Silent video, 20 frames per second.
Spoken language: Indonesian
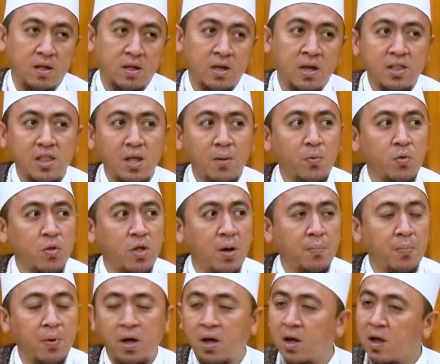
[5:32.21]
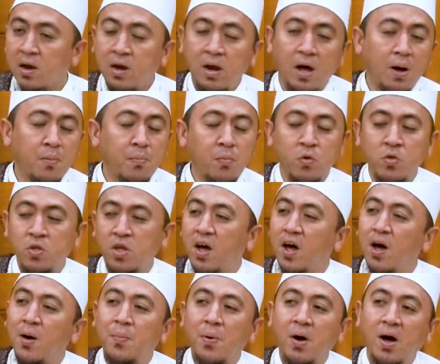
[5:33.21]
Kita punya apa? Tidak punya
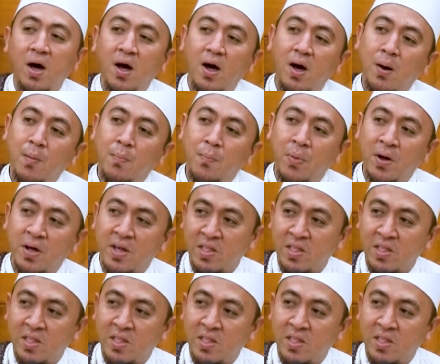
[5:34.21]
apa-apa